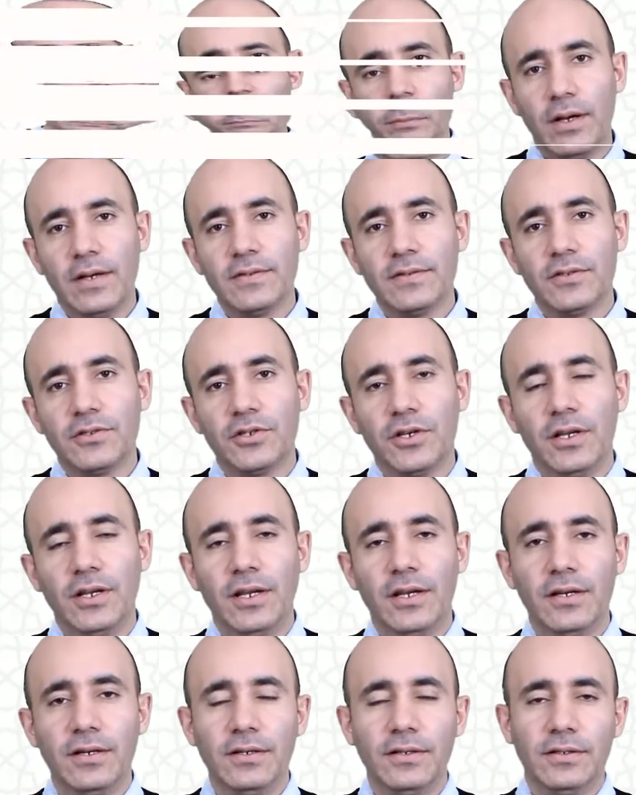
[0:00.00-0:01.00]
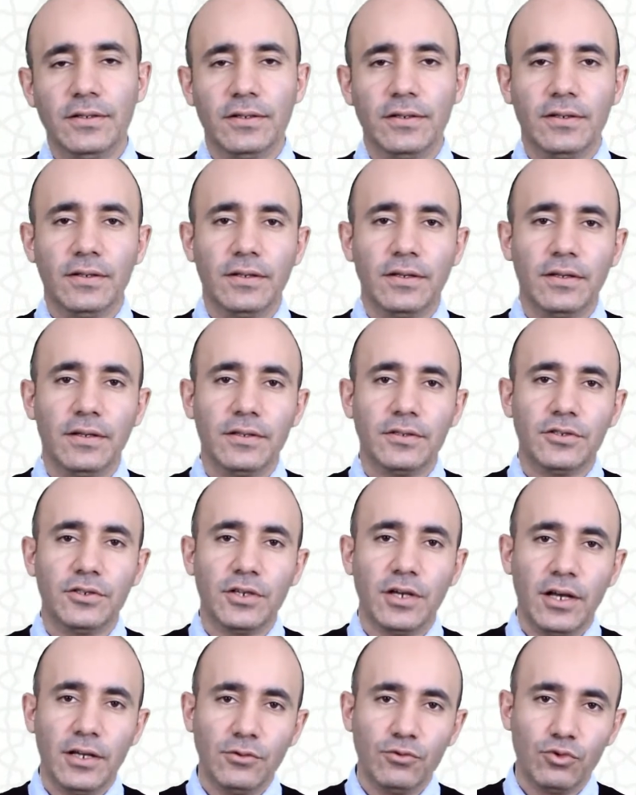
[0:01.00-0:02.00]
Bazı şeylerin e,
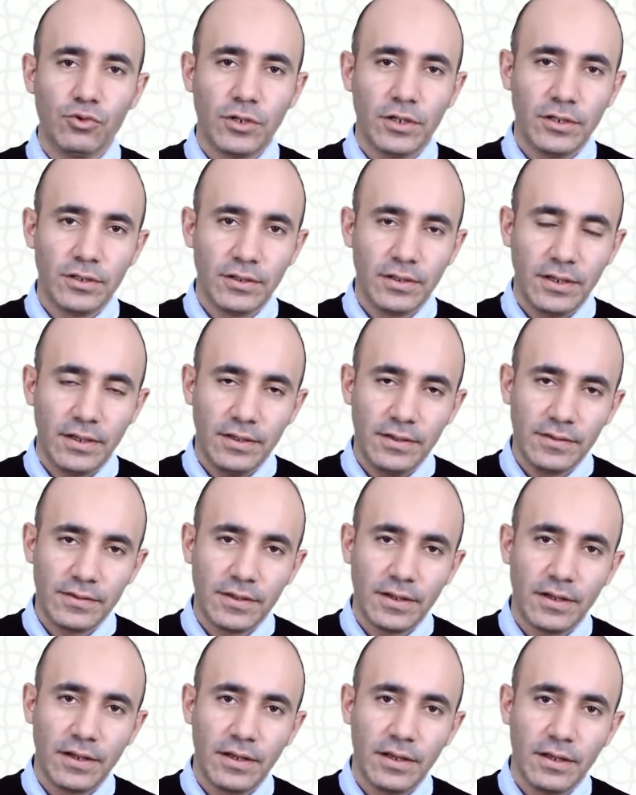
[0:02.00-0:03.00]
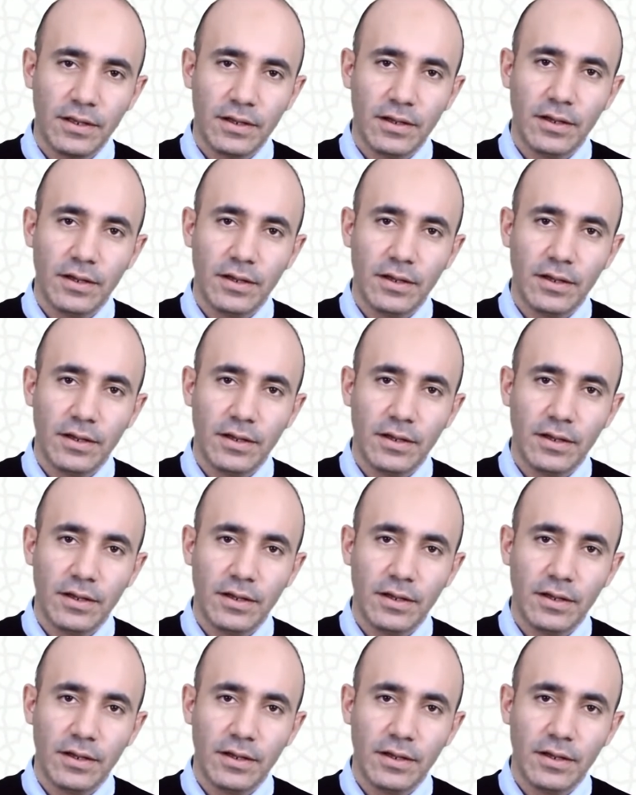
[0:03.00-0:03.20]
kağıt üzerinde insana